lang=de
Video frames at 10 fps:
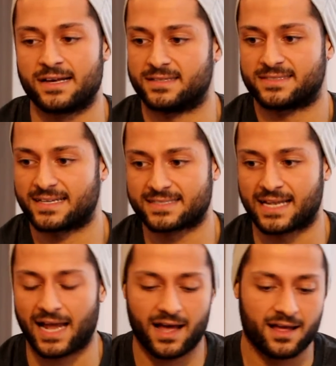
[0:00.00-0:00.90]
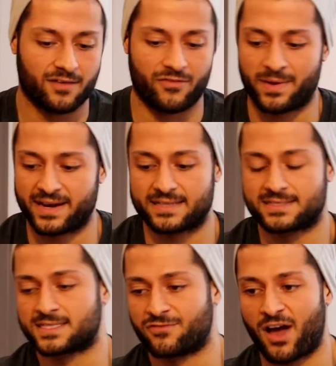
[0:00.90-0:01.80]
Es ist ganz klar, wenn man
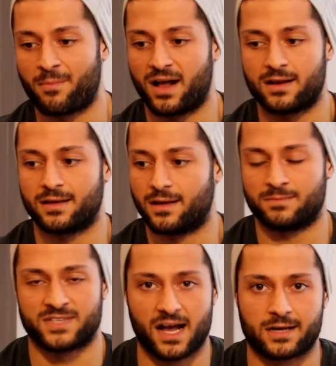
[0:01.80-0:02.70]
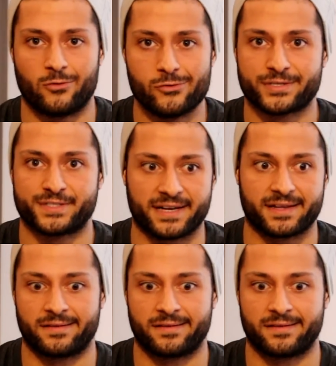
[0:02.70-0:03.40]
jetzt zweimal am Tag gehustet hat,